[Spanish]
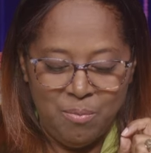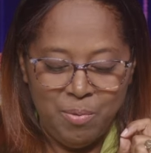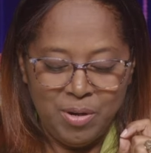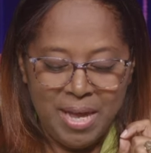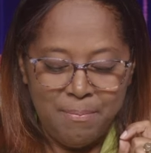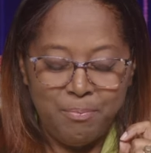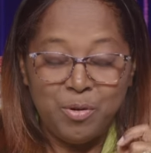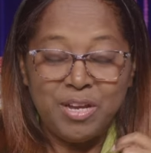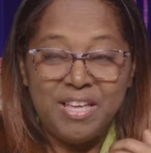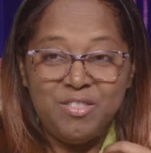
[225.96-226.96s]
¿Por qué?
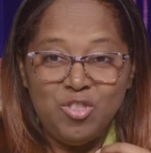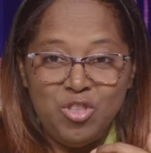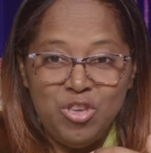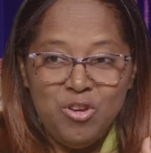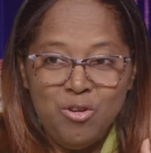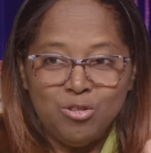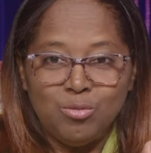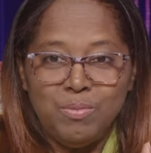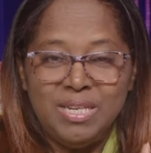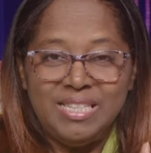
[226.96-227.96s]
Porque
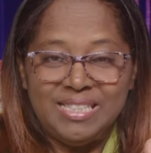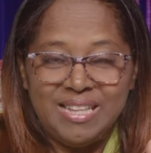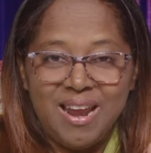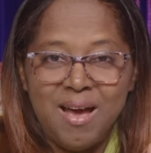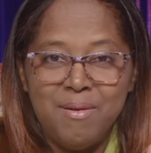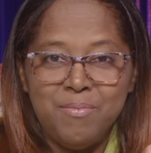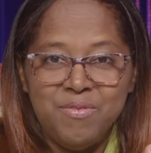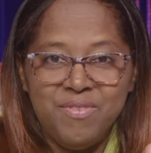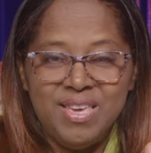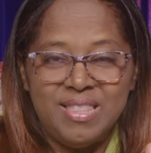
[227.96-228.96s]
Dios ministraba
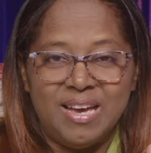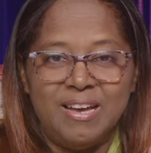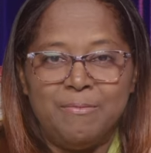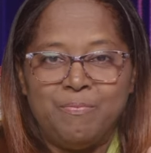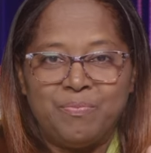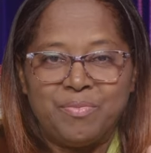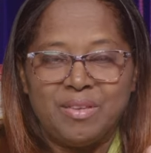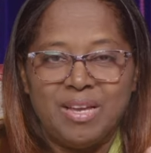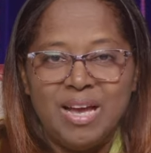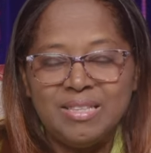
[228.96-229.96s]
mi vida
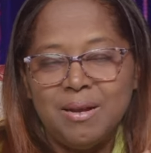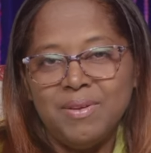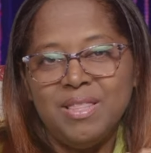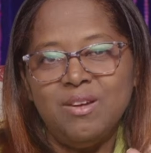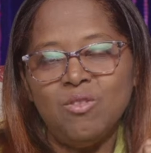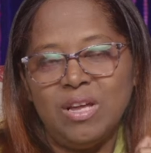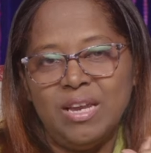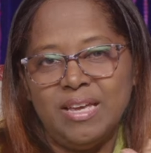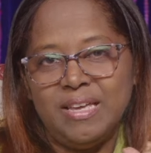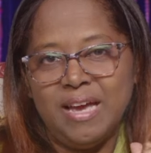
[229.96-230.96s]
a través de lo que
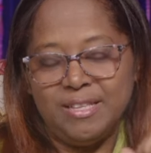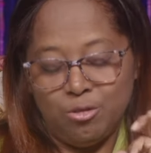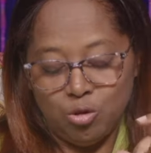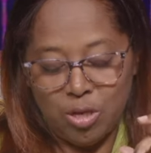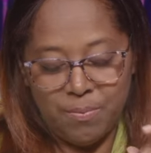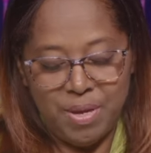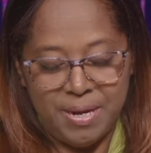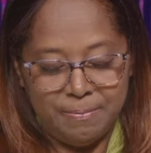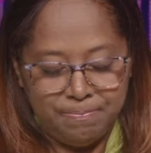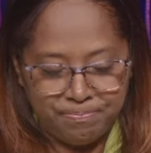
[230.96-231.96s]
leía. Entonces,
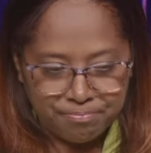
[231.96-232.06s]
miren,